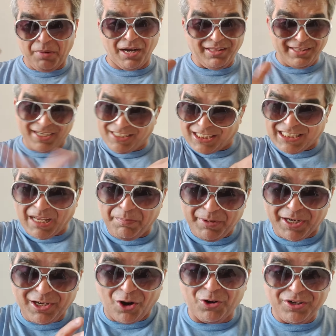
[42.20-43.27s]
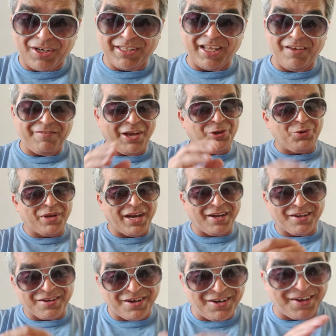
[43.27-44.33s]
बट दर इज अ सेपरेट काउंटर दे वे यू
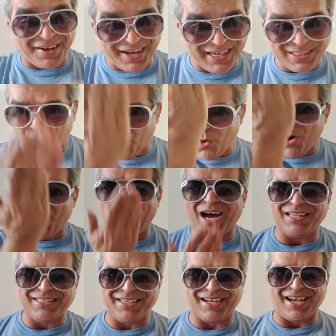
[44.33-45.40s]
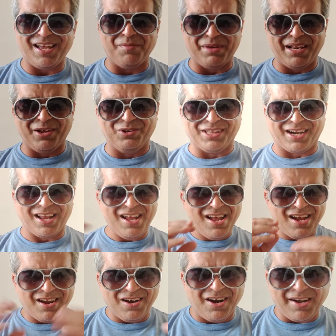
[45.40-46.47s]
गेट कर्ड राइस वो हाथ से खाया मैंने उधर
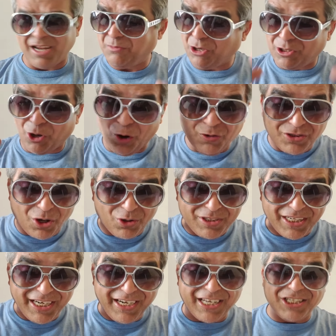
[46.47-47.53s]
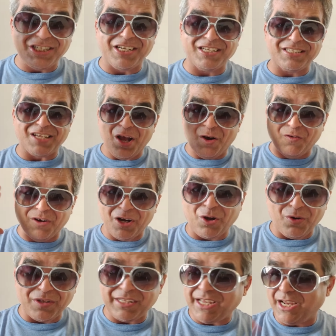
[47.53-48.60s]
कर्ड राइस बिकॉज ऑल साउथ इंडियन इंजीनियर्स
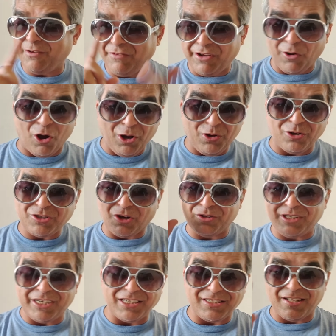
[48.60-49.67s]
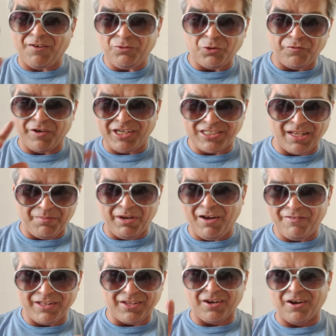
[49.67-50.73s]
वर्क ओवर दे एंड वी ऑल नो साउथ इंडियन लव टू फिनिश द
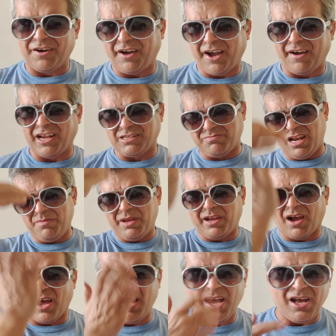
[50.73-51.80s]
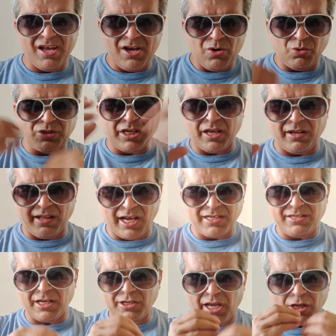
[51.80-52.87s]
मील विद कर्ड एंड राइस मैंने भी खाया उसके
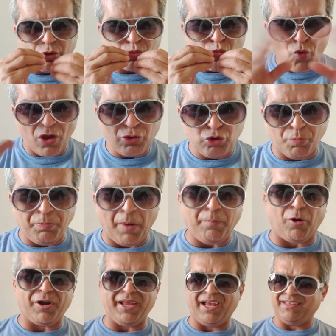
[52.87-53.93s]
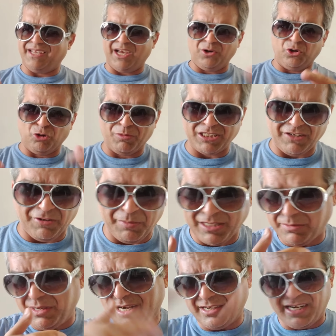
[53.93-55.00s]
नेक्स्ट डे क्या सुपर पॉटी आई थी आई नो टू मच
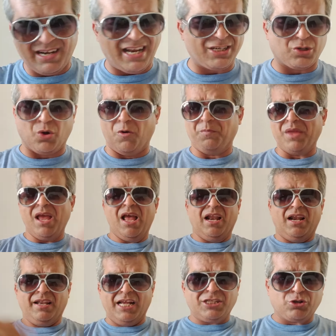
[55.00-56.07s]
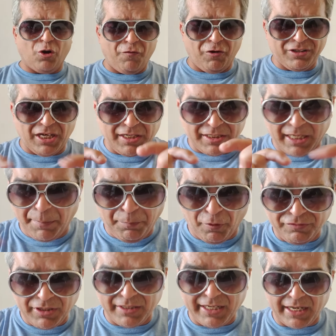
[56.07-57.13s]
इन्फॉर्मेशन लेट्स गो लेट्स गो फॉर द
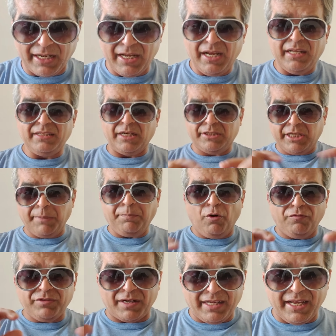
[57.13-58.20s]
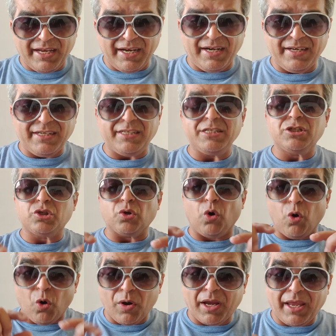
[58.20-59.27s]
टिप ऑफ द डे द टिप ऑफ द डे इट इज इज
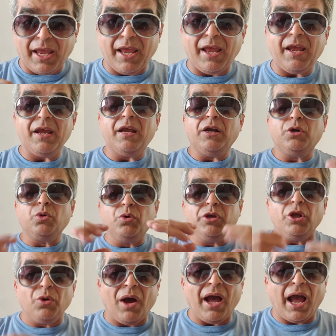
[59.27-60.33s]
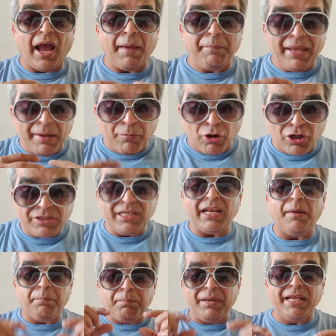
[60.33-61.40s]
ओके टू you know be
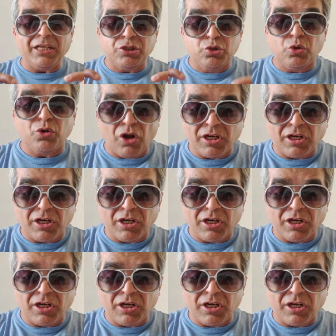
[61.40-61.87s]
emotional and please do